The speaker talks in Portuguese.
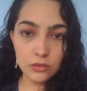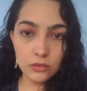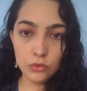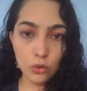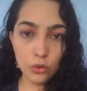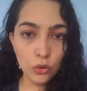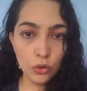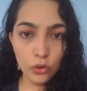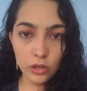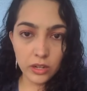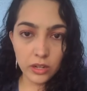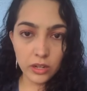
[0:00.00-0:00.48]

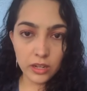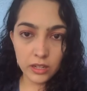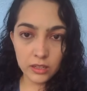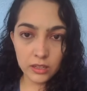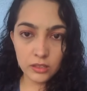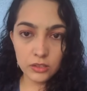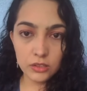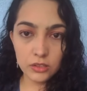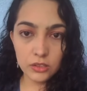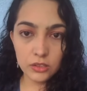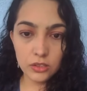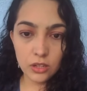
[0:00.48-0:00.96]
do
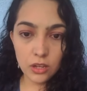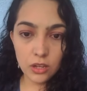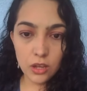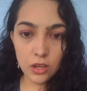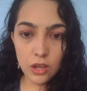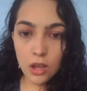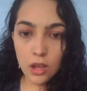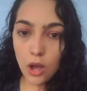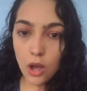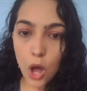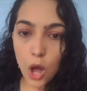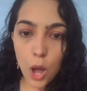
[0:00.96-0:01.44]
Lucas?
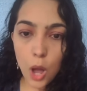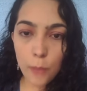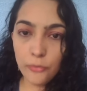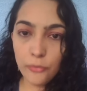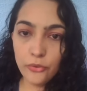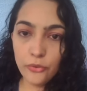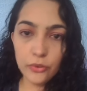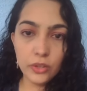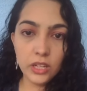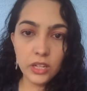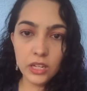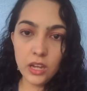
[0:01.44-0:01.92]

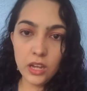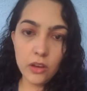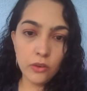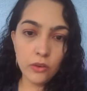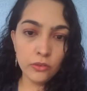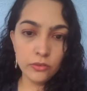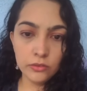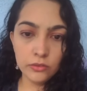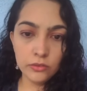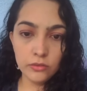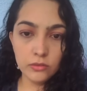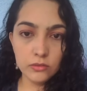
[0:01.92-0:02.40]
Óbvio que
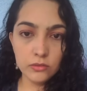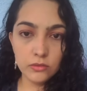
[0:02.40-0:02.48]
não.